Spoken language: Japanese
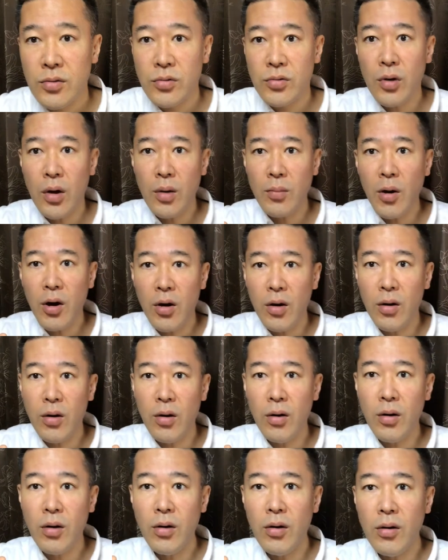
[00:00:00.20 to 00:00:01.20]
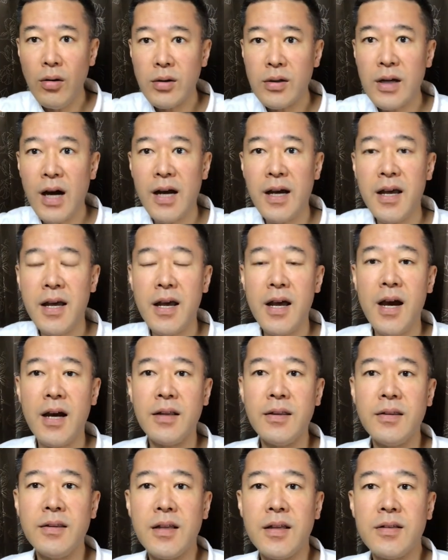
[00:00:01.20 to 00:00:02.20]
どうも影
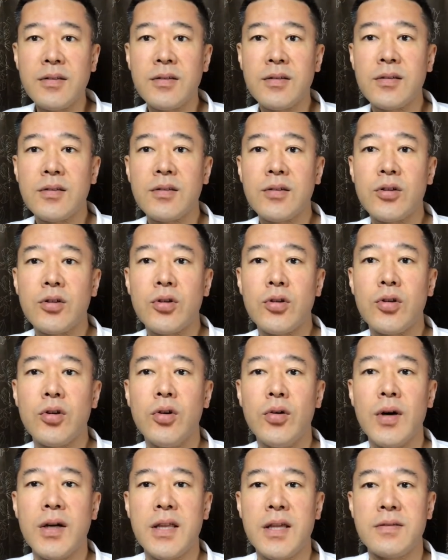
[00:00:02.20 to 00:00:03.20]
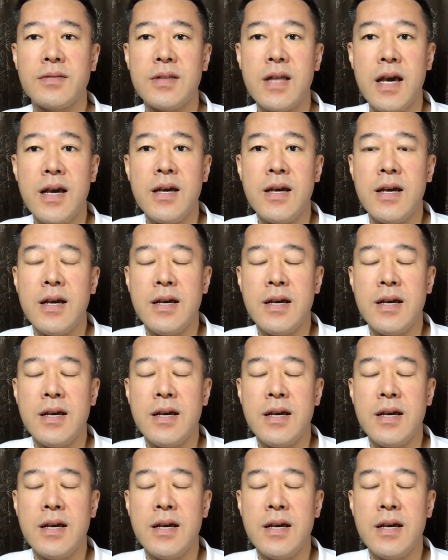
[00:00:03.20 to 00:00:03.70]
やんです今日はですね、